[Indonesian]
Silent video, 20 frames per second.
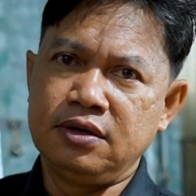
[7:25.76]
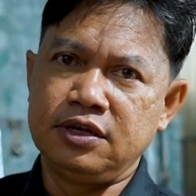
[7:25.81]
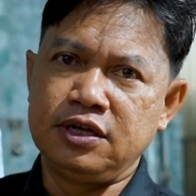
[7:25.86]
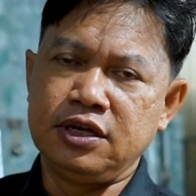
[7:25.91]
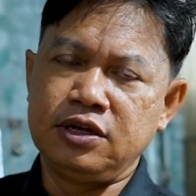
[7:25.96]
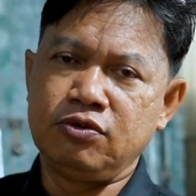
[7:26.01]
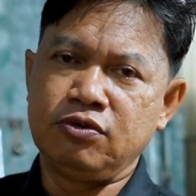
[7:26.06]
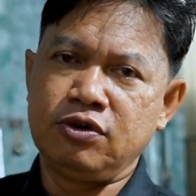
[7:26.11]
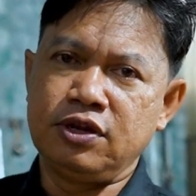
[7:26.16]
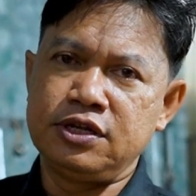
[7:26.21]

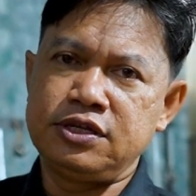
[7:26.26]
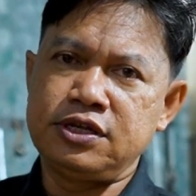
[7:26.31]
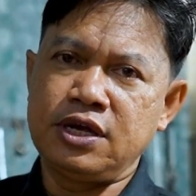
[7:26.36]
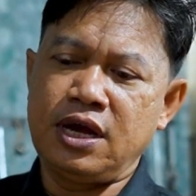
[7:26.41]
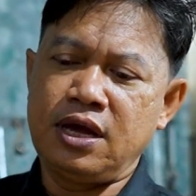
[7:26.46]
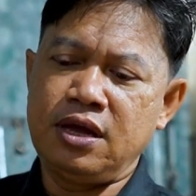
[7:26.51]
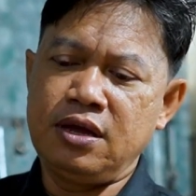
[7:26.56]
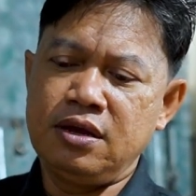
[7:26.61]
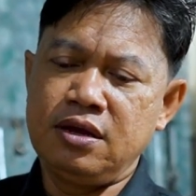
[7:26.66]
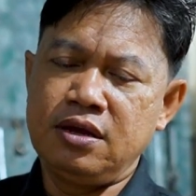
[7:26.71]
Di
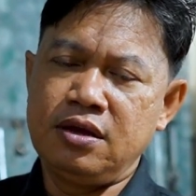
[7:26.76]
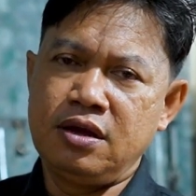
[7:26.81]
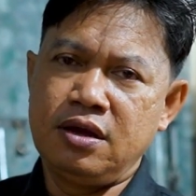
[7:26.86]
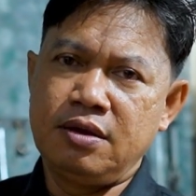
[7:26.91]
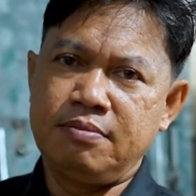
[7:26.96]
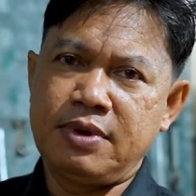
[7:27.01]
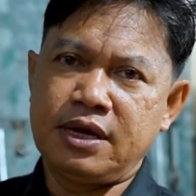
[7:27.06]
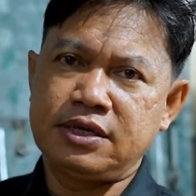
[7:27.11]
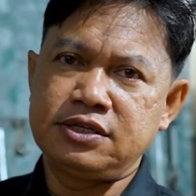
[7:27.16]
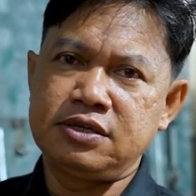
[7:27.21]
Indonesia
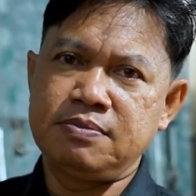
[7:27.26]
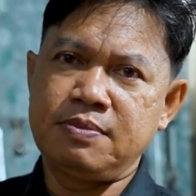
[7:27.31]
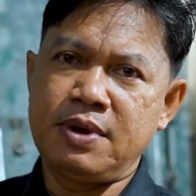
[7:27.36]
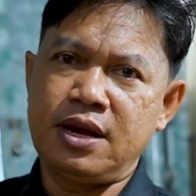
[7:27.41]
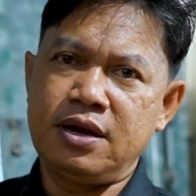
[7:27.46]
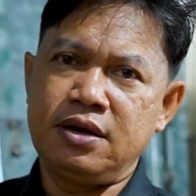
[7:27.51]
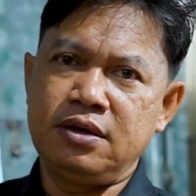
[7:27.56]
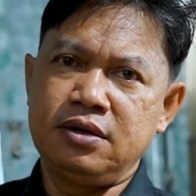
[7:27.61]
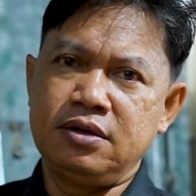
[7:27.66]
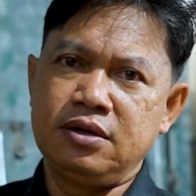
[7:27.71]

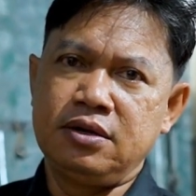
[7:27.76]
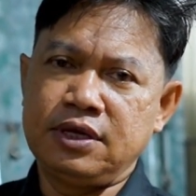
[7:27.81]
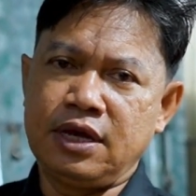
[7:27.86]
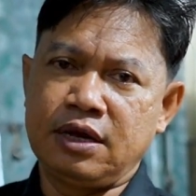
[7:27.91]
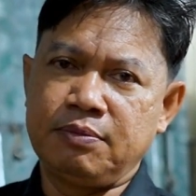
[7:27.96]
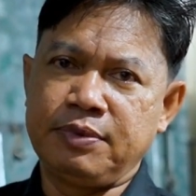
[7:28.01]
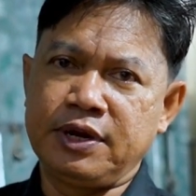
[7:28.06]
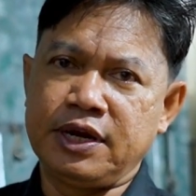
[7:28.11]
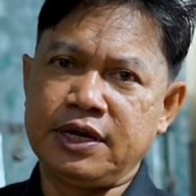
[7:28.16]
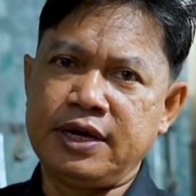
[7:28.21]
maksimal
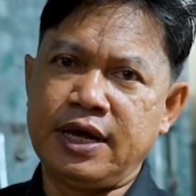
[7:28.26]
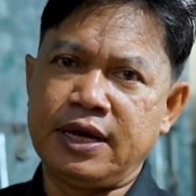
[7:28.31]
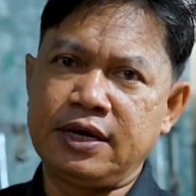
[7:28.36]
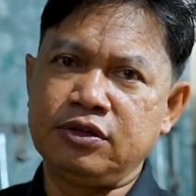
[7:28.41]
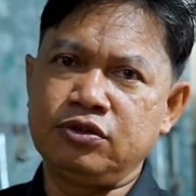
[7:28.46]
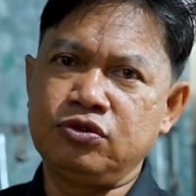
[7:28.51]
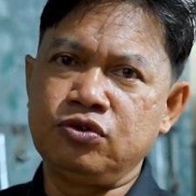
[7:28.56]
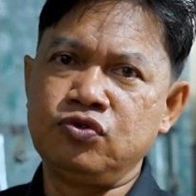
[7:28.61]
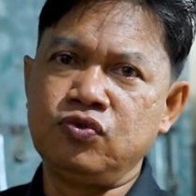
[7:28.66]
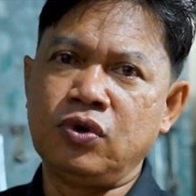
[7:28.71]
yang beredar
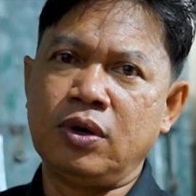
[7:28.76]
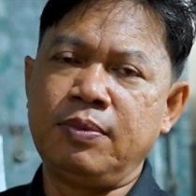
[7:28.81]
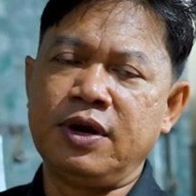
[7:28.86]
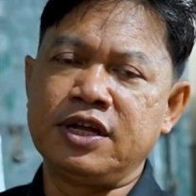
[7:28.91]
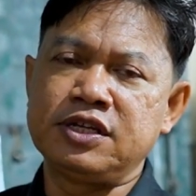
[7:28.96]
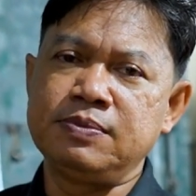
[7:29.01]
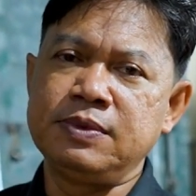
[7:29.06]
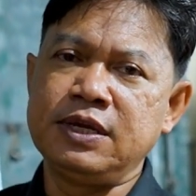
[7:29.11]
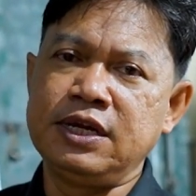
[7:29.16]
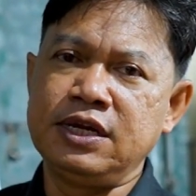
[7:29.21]
itu 12
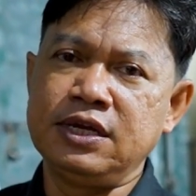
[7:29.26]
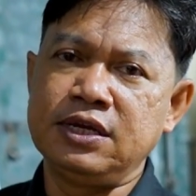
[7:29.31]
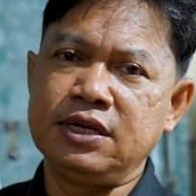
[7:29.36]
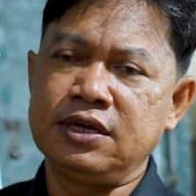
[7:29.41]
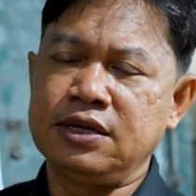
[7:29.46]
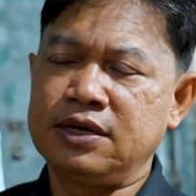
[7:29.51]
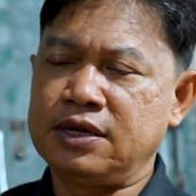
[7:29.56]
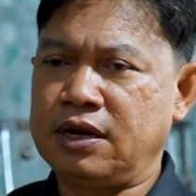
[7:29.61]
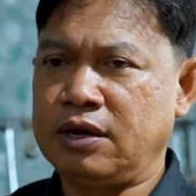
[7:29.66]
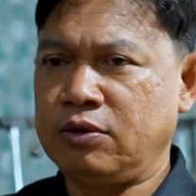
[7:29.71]
mili.
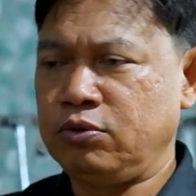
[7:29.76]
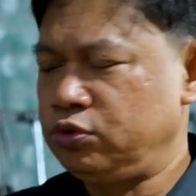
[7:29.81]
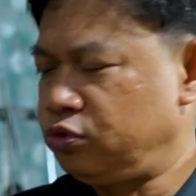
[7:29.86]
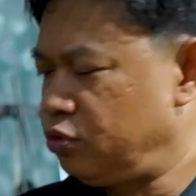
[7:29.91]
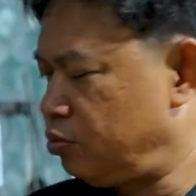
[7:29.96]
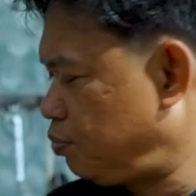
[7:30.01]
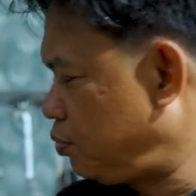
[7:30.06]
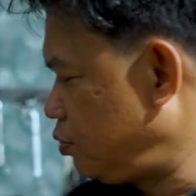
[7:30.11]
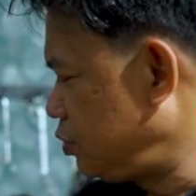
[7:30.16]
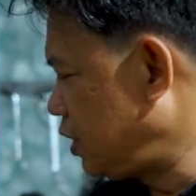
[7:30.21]
Nah,
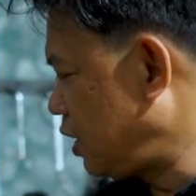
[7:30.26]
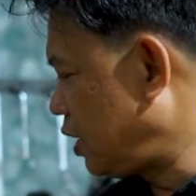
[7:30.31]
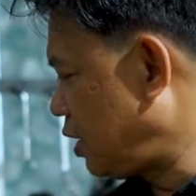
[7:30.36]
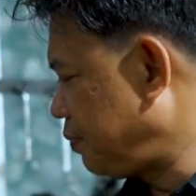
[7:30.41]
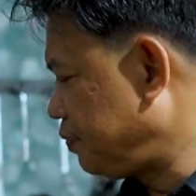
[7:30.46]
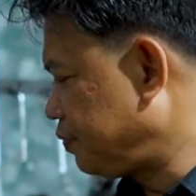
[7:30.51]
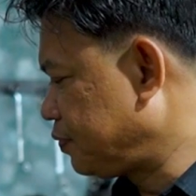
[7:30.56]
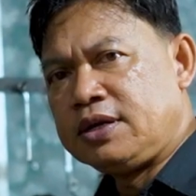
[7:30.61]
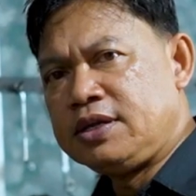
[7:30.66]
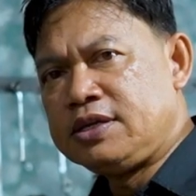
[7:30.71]
untuk
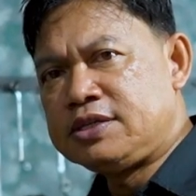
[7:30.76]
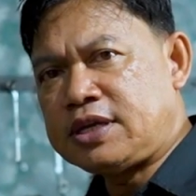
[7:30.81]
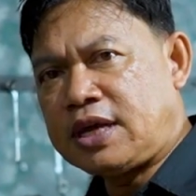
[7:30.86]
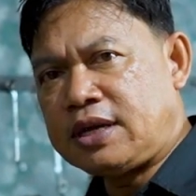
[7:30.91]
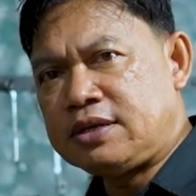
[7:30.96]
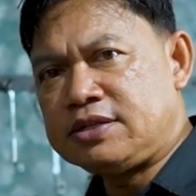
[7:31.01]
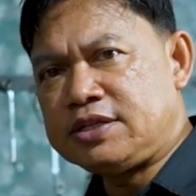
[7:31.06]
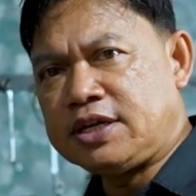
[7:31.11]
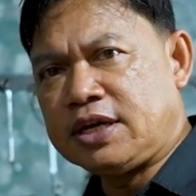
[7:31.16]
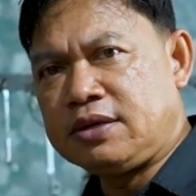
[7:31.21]
punya
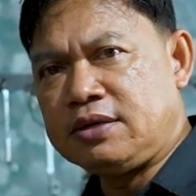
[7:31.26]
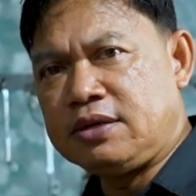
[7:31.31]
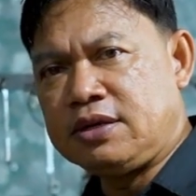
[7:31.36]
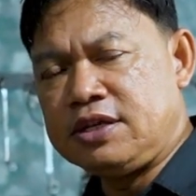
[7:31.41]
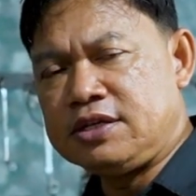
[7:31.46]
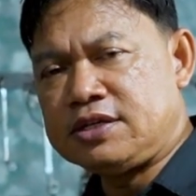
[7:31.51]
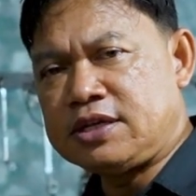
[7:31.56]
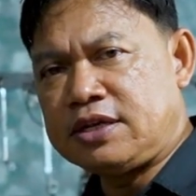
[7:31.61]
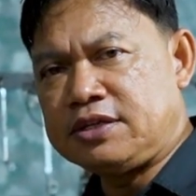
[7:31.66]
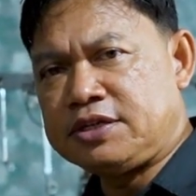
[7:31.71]
Nissan C
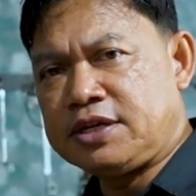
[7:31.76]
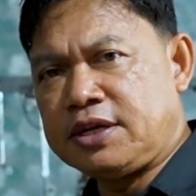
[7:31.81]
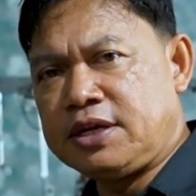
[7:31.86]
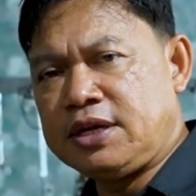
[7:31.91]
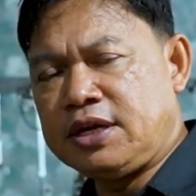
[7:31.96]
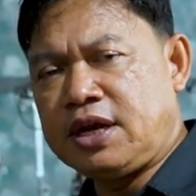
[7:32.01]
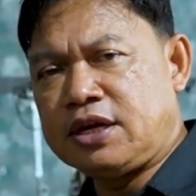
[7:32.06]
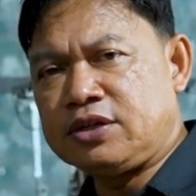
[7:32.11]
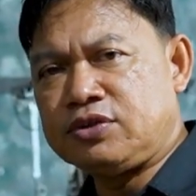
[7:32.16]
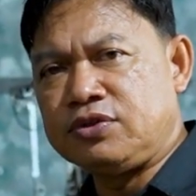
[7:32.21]
Nissan
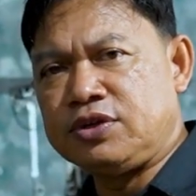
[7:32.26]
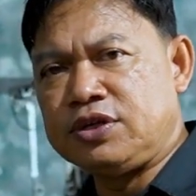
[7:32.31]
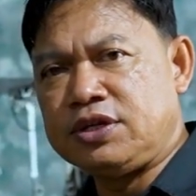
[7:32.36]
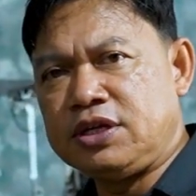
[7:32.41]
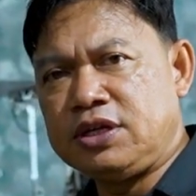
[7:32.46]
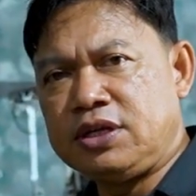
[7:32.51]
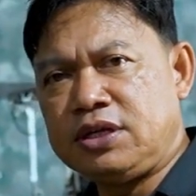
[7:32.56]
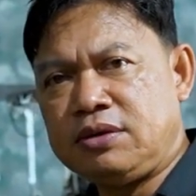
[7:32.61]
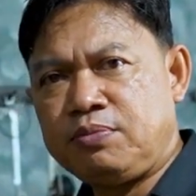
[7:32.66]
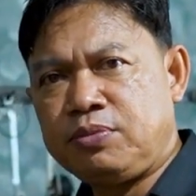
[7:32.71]
Cedric atau
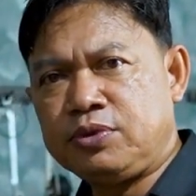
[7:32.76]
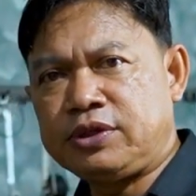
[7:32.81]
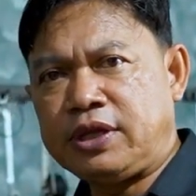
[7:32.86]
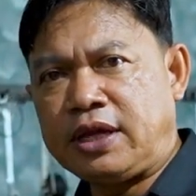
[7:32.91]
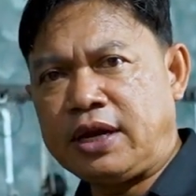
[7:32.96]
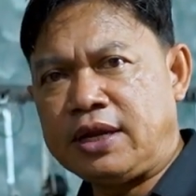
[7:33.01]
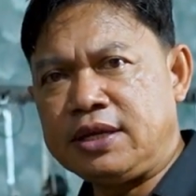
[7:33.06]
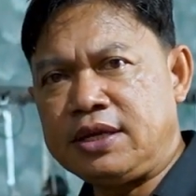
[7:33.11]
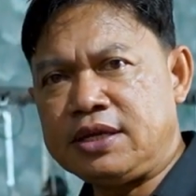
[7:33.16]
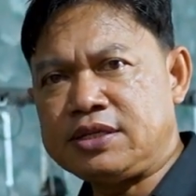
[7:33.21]
ini
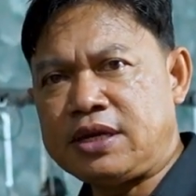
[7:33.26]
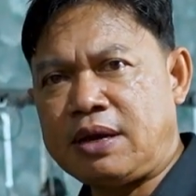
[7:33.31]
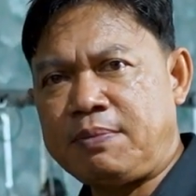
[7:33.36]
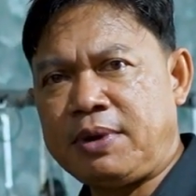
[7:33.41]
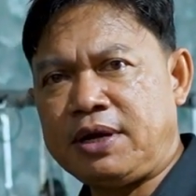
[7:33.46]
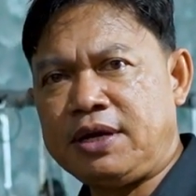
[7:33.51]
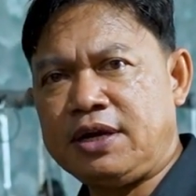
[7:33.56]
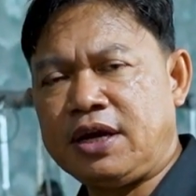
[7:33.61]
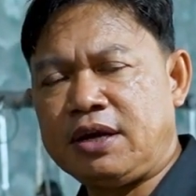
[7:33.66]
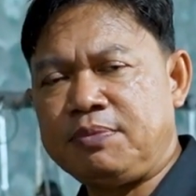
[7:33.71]
putarannya
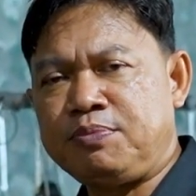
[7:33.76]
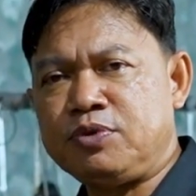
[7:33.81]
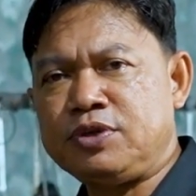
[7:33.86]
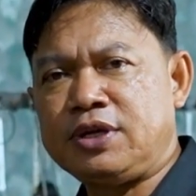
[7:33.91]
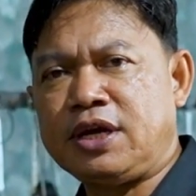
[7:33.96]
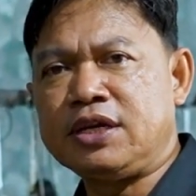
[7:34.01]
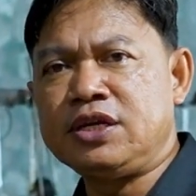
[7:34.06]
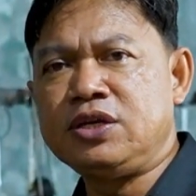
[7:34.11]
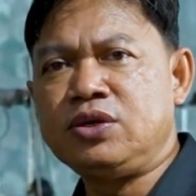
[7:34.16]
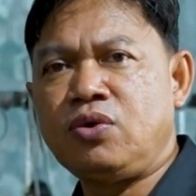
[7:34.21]
sama dengan
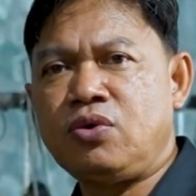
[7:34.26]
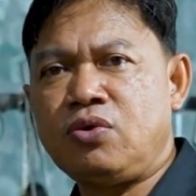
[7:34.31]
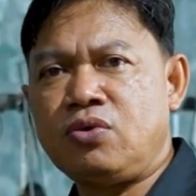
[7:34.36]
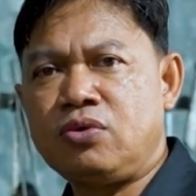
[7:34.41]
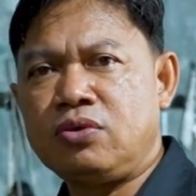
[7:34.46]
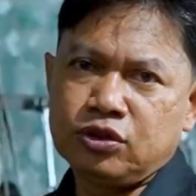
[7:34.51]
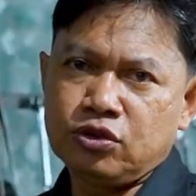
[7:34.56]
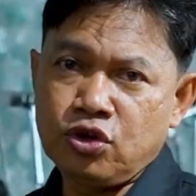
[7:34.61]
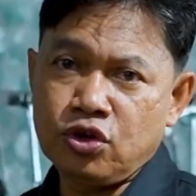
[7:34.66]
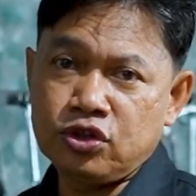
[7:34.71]
punya Rino,
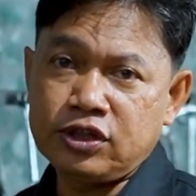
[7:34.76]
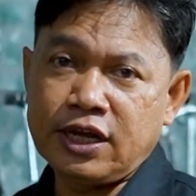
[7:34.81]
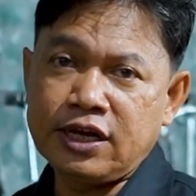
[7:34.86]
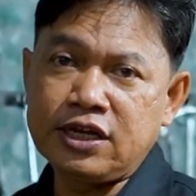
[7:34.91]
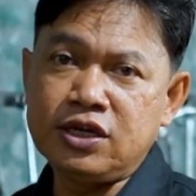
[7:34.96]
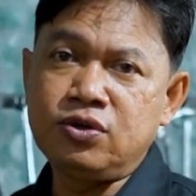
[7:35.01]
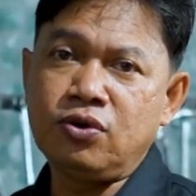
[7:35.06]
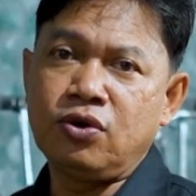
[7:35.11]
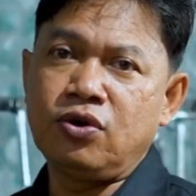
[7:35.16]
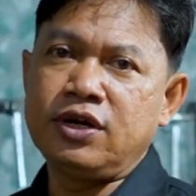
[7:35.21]
Toyota
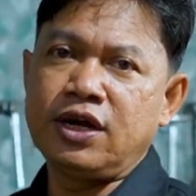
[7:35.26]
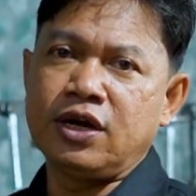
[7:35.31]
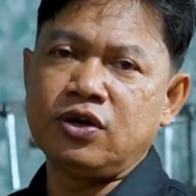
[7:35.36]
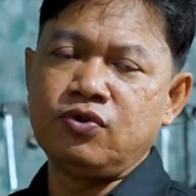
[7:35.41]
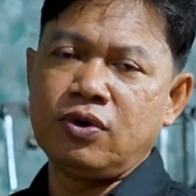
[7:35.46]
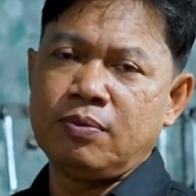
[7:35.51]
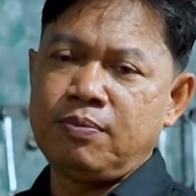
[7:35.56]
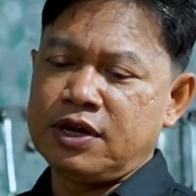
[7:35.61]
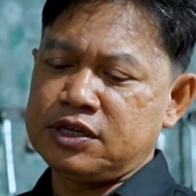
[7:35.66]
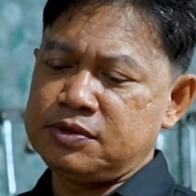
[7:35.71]
Rino yang
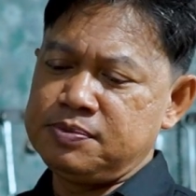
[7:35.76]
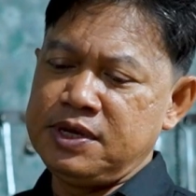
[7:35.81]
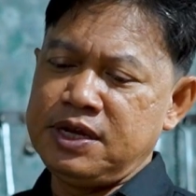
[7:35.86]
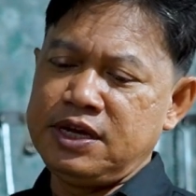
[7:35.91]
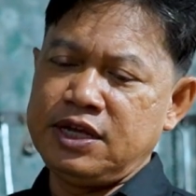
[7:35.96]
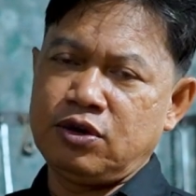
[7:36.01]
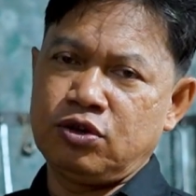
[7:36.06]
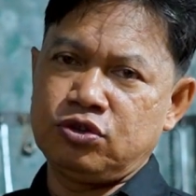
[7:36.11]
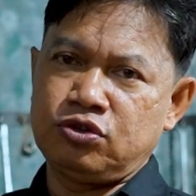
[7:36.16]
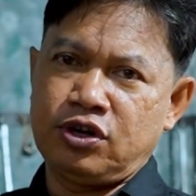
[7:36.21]
12
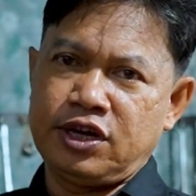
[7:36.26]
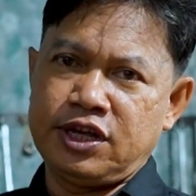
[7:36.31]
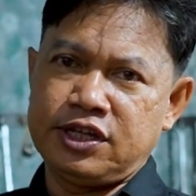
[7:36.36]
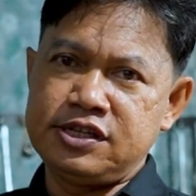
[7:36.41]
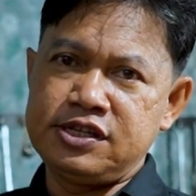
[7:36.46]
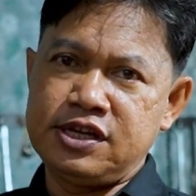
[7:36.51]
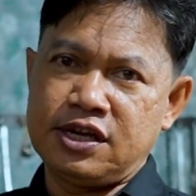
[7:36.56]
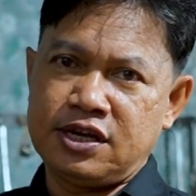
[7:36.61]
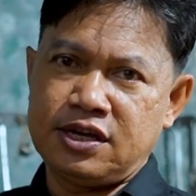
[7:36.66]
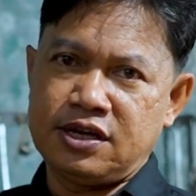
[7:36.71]
mili rotor
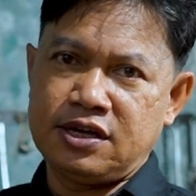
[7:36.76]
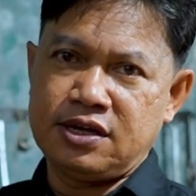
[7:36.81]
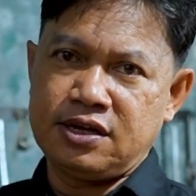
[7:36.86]
headnya.